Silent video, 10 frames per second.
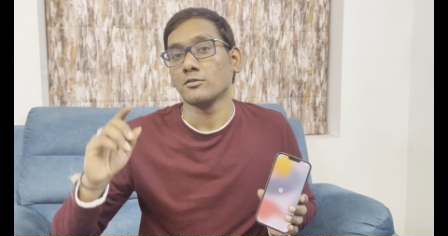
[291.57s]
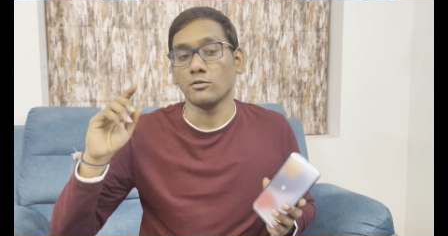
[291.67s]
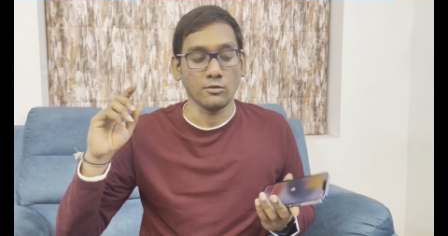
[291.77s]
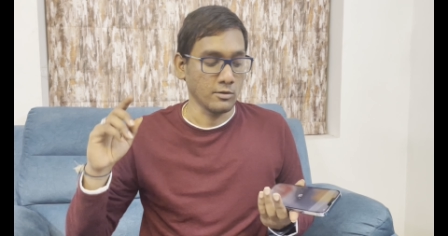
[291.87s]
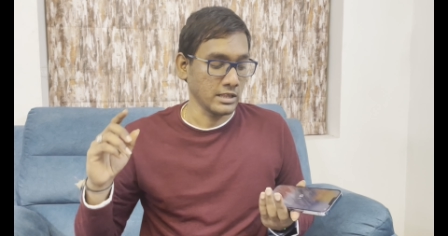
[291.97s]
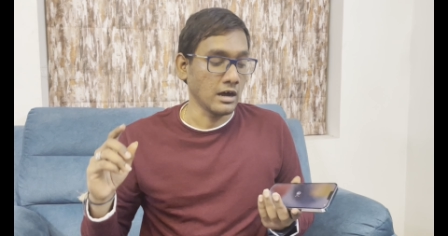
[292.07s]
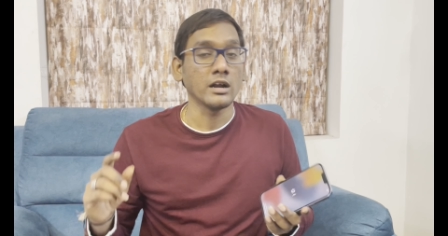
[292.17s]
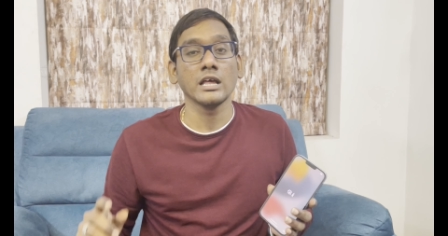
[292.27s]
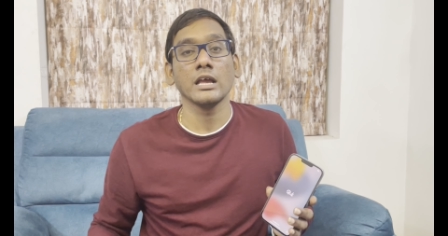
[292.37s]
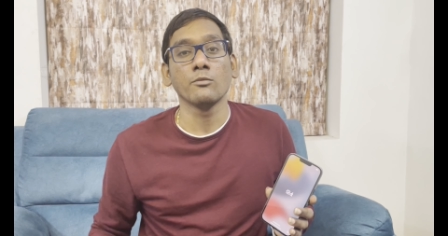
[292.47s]
ஸோ இது
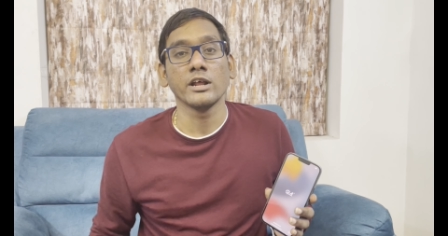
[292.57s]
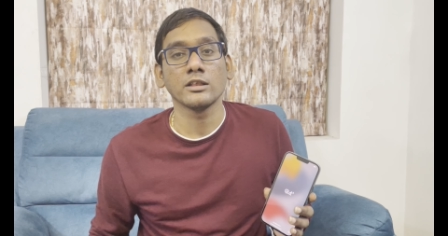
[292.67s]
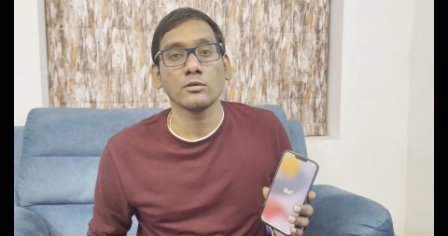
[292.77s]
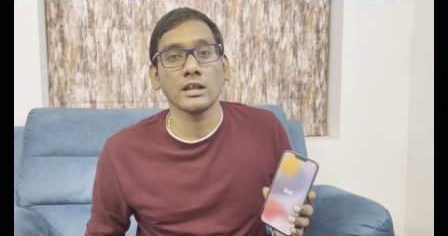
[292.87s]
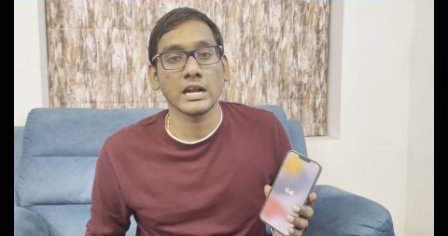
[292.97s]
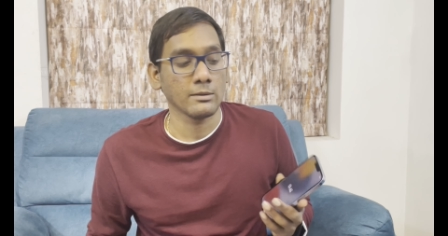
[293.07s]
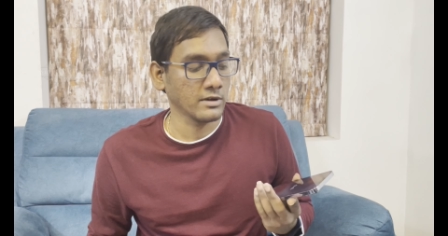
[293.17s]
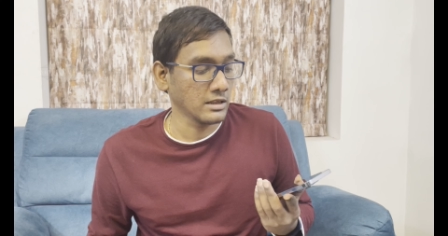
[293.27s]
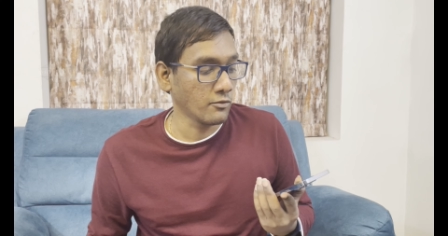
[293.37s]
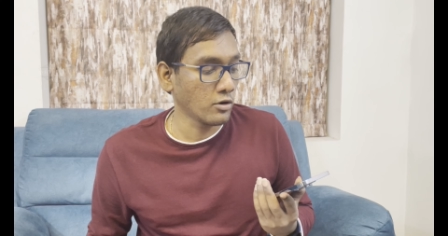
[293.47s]
ஆன் ஆகி முடியறதுக்குள்ளார
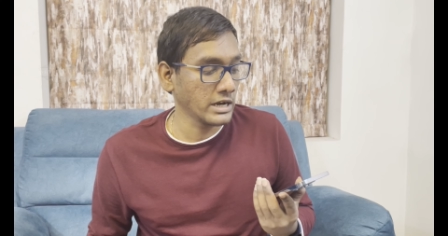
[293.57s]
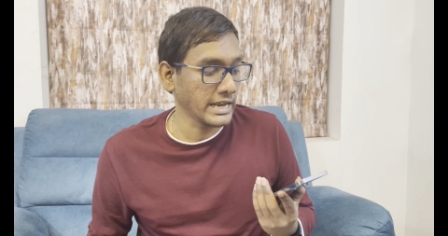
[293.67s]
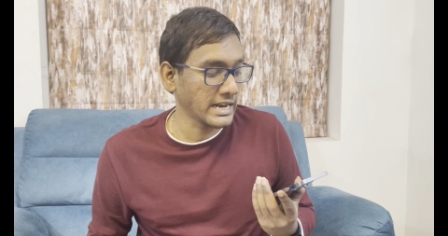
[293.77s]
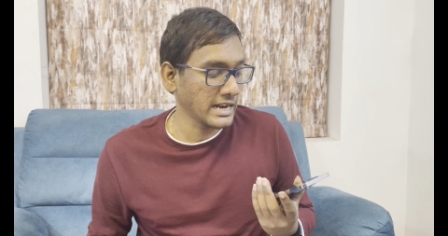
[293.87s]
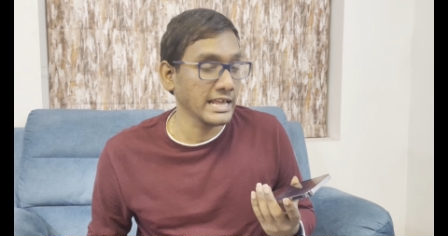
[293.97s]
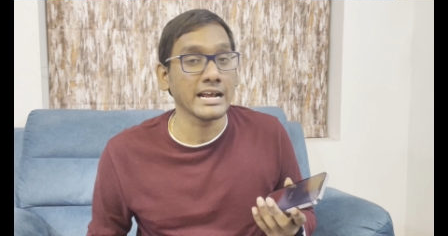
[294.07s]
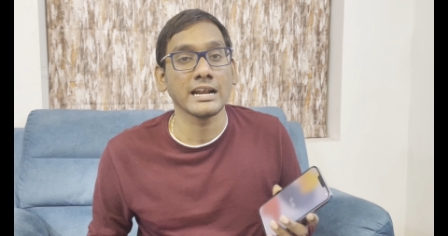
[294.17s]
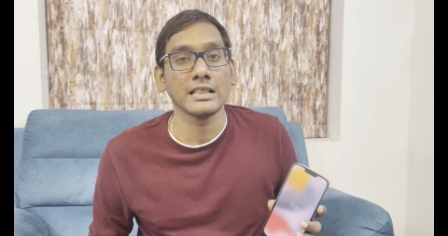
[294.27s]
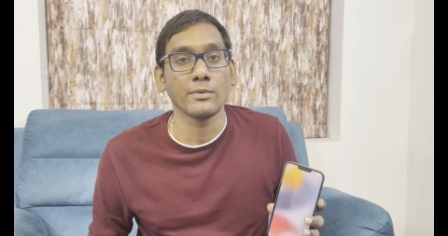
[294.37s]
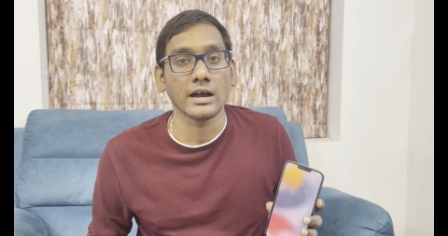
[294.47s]
நம்ம இந்த ஃபோன் என்னென்ன
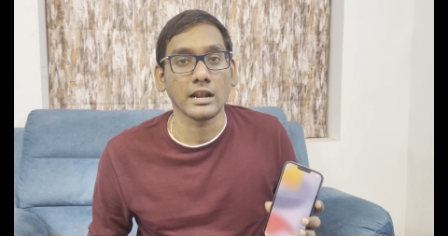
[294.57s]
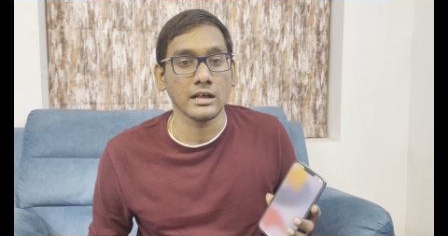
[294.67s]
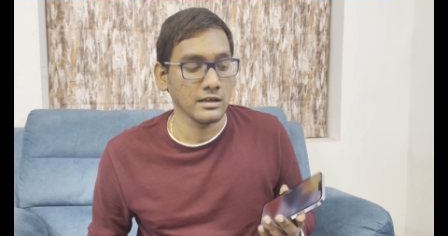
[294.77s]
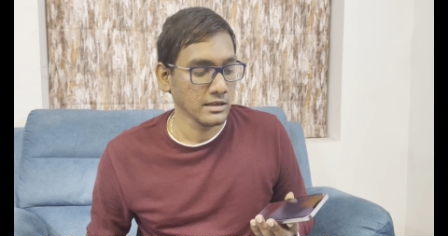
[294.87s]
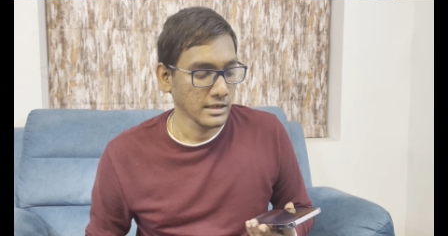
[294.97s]
இருக்குன்றதை பார்க்கலாம்